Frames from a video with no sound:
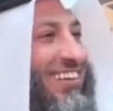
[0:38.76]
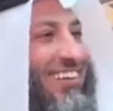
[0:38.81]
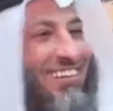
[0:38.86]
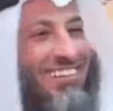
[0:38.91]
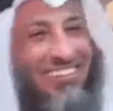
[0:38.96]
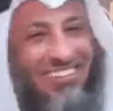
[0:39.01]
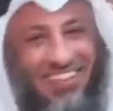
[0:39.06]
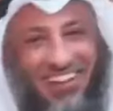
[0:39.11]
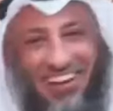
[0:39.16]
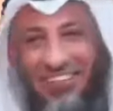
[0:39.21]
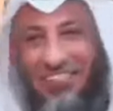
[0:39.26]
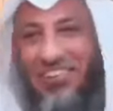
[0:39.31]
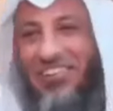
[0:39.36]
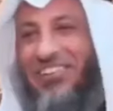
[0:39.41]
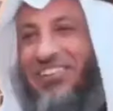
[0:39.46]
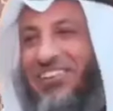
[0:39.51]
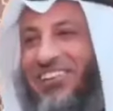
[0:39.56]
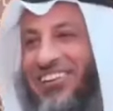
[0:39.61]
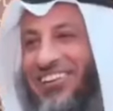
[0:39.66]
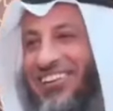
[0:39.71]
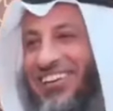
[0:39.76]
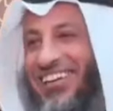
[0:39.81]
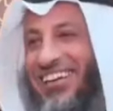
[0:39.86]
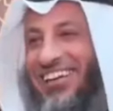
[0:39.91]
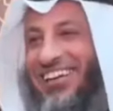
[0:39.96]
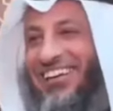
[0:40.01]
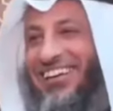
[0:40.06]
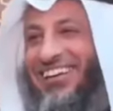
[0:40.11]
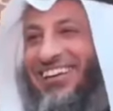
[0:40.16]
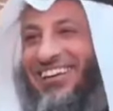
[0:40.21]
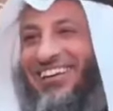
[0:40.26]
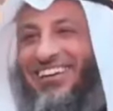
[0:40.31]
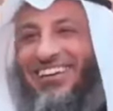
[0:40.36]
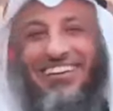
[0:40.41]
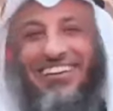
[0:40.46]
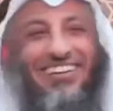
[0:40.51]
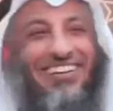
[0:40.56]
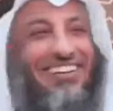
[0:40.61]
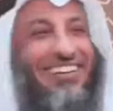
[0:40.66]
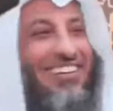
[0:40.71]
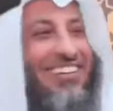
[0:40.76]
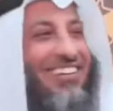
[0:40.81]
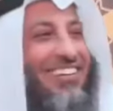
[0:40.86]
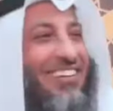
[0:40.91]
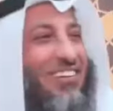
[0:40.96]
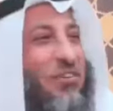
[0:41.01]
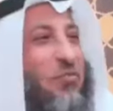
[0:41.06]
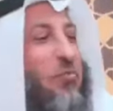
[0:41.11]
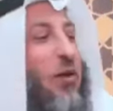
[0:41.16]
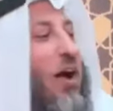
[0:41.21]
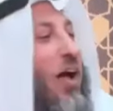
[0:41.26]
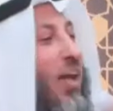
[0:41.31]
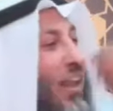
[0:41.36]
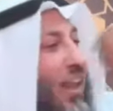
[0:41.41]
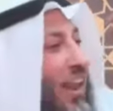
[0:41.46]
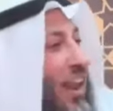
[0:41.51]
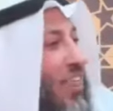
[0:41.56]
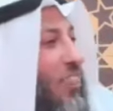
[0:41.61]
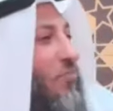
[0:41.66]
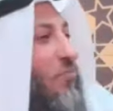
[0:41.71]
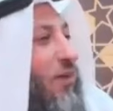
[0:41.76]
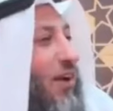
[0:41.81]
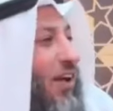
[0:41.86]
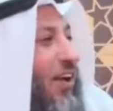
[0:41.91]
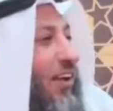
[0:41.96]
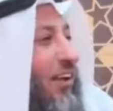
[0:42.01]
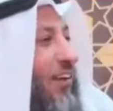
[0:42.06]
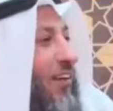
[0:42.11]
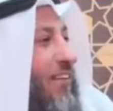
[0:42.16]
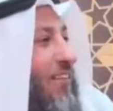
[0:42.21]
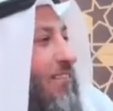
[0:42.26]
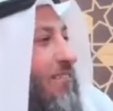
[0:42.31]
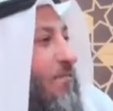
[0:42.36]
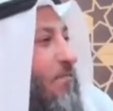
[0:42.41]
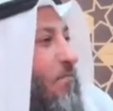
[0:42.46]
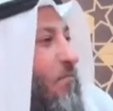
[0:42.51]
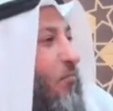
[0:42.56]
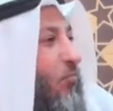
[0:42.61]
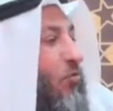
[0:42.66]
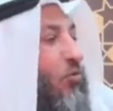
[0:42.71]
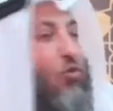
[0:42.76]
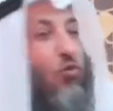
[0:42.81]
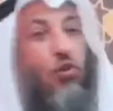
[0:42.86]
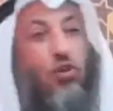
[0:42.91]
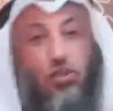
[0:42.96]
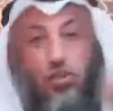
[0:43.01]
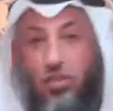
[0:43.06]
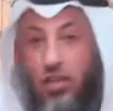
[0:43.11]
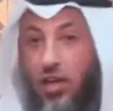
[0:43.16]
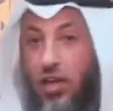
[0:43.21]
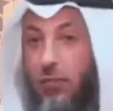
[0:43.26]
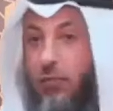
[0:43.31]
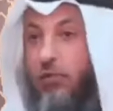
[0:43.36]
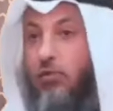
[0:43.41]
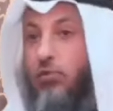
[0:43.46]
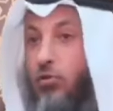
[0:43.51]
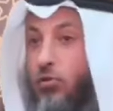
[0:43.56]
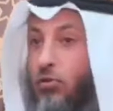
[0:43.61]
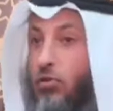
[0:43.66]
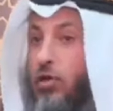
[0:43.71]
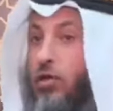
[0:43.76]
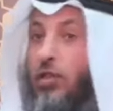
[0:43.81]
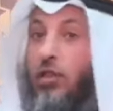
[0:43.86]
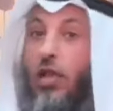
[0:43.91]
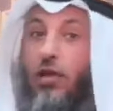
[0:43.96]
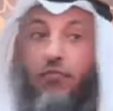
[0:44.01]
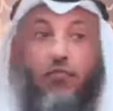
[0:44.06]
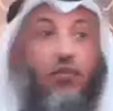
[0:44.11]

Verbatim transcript: اشتري مشقوق وباغلى الاثمان ويشتري مشقوق ويطلع